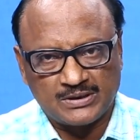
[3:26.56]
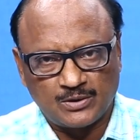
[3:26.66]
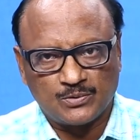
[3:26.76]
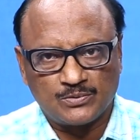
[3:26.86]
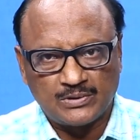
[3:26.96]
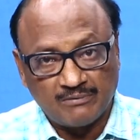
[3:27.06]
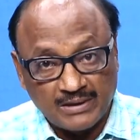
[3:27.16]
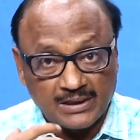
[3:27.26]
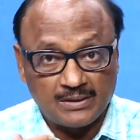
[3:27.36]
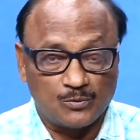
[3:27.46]
ప్రజలు
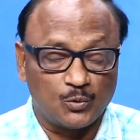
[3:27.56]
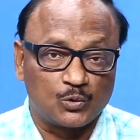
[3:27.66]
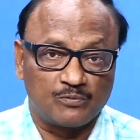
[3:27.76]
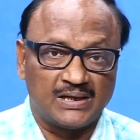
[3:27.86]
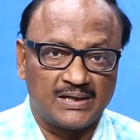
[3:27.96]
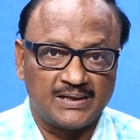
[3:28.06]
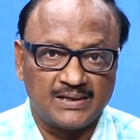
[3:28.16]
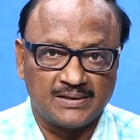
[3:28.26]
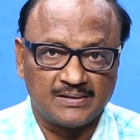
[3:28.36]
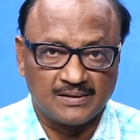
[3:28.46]
ఎవరికి ఓటు వేయాలనే